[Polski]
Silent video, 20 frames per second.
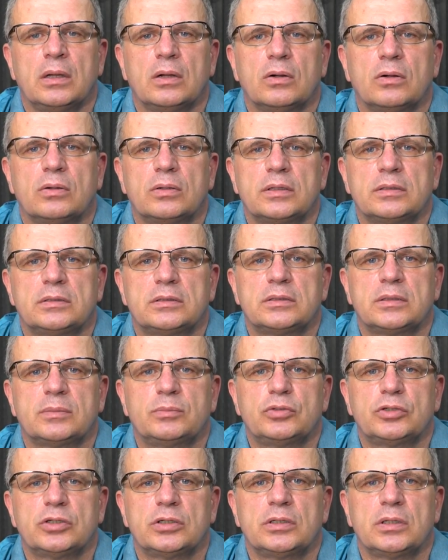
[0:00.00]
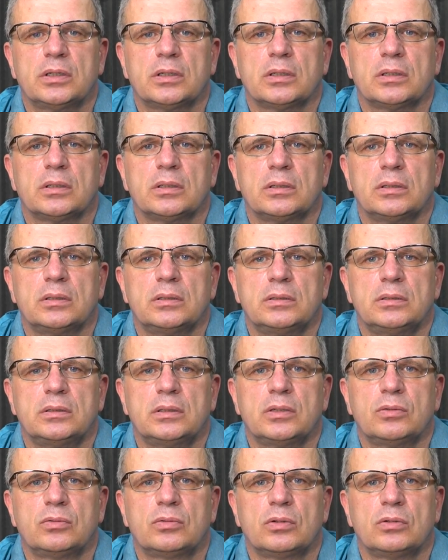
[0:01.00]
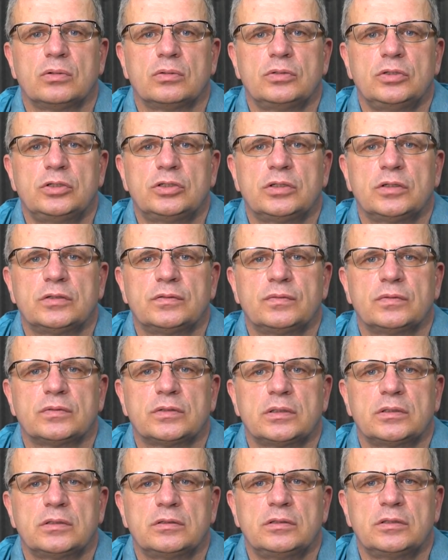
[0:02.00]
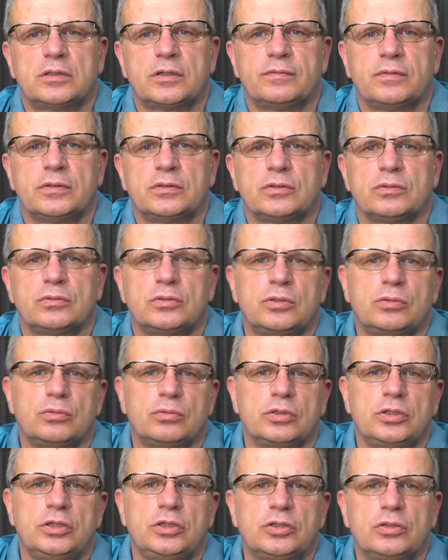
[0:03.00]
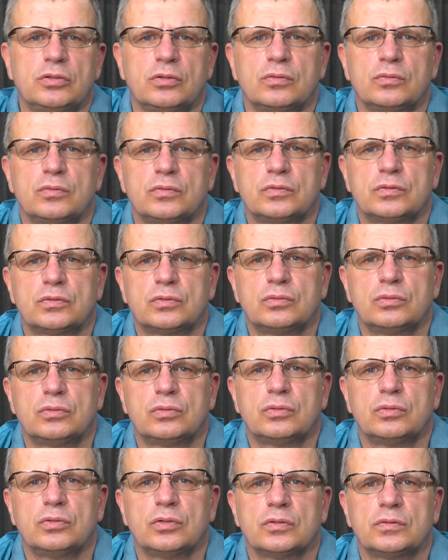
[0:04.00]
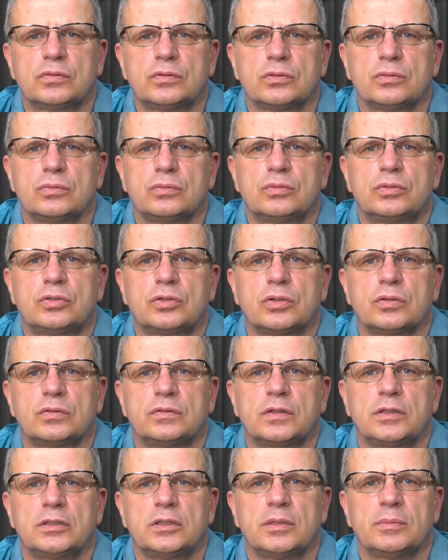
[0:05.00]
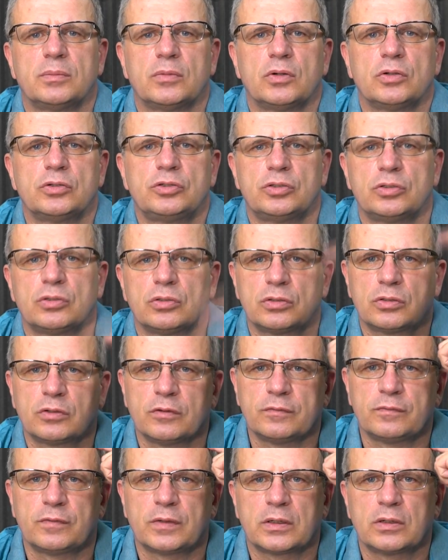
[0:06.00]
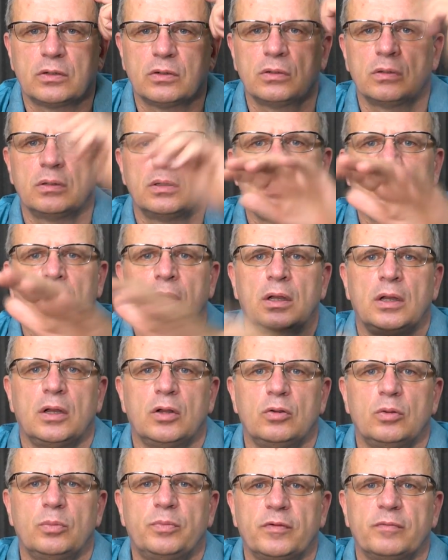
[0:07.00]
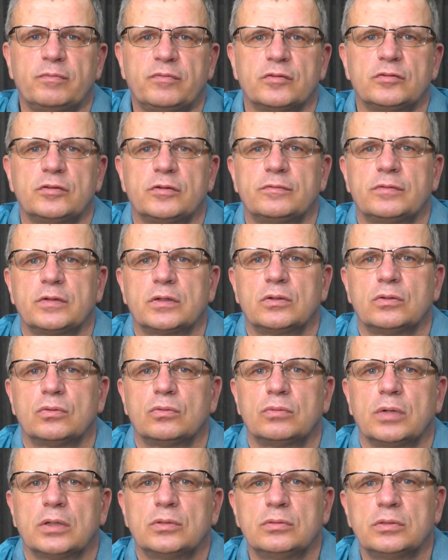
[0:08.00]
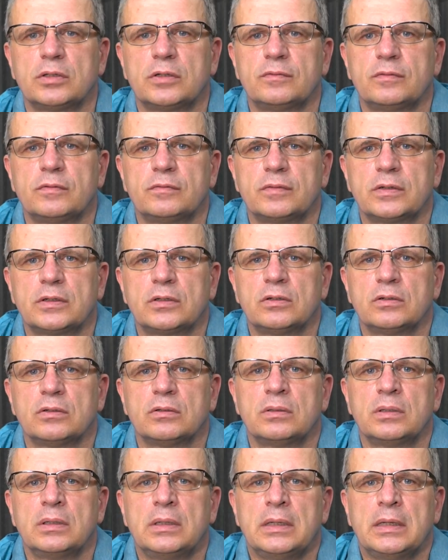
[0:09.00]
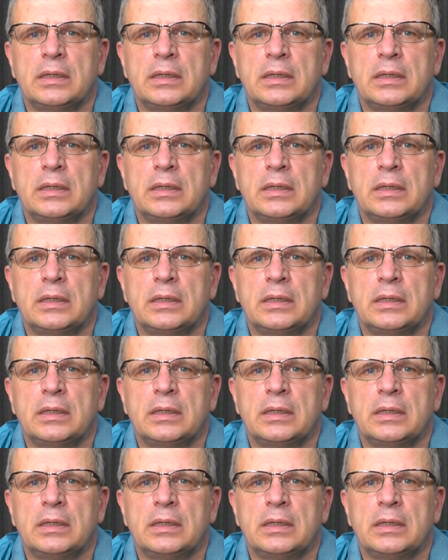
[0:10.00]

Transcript: oraz zaburzenia neurologiczne związane z interwencją chirurgiczną skutkującą uszkodzeniem ośrodkowego lub obwodowego układu nerwowego